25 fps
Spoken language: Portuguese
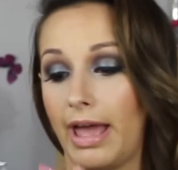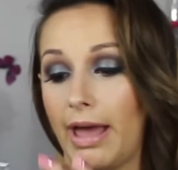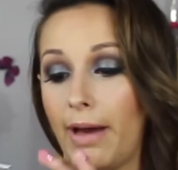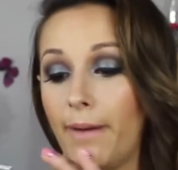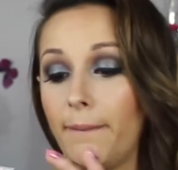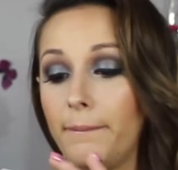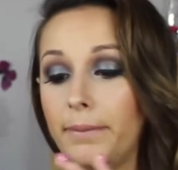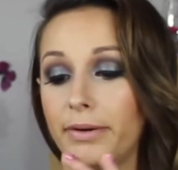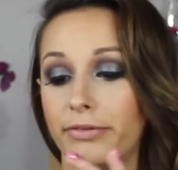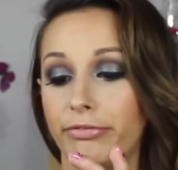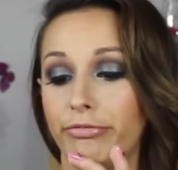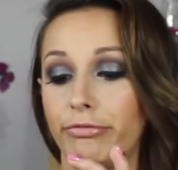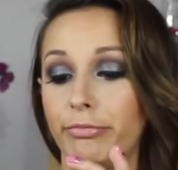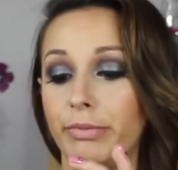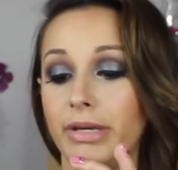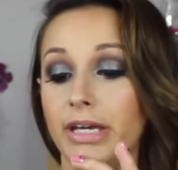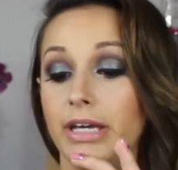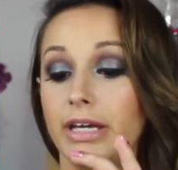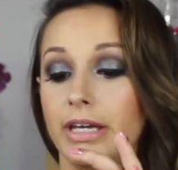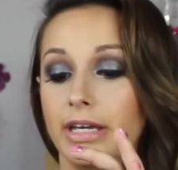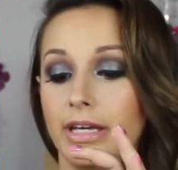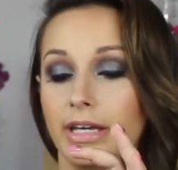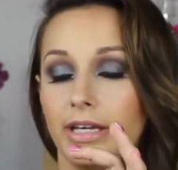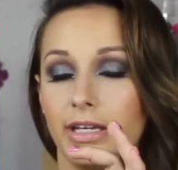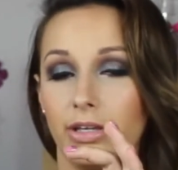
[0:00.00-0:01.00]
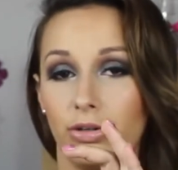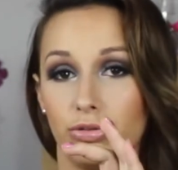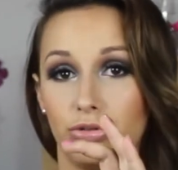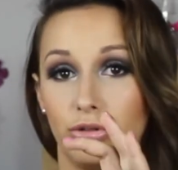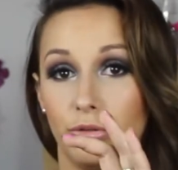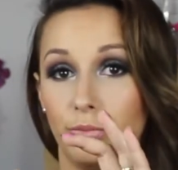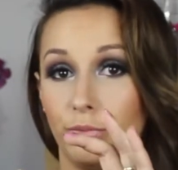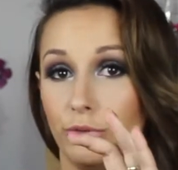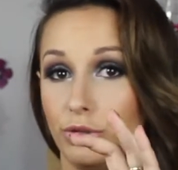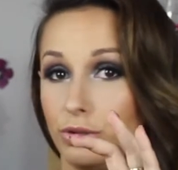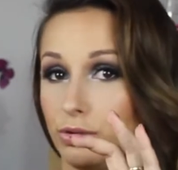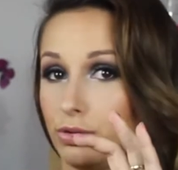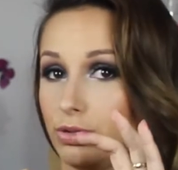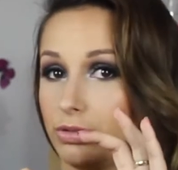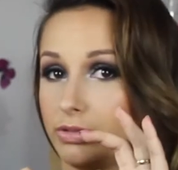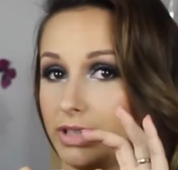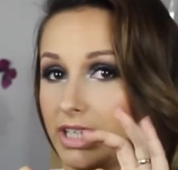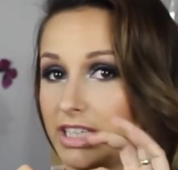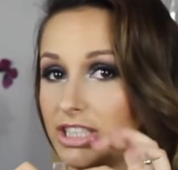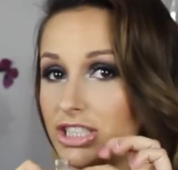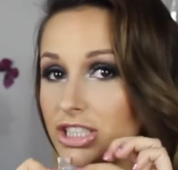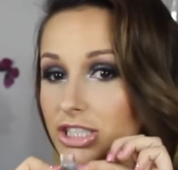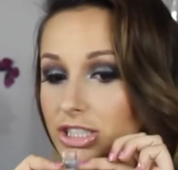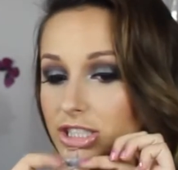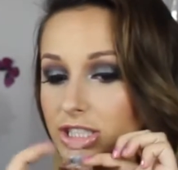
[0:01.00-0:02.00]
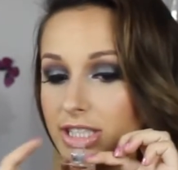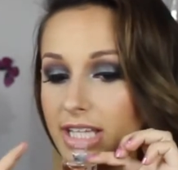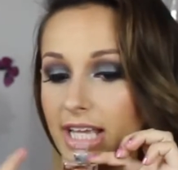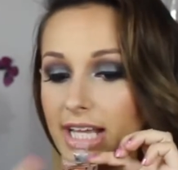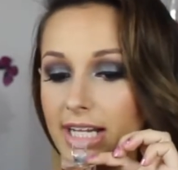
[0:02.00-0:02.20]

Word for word: é um perfume eu tô muito contente de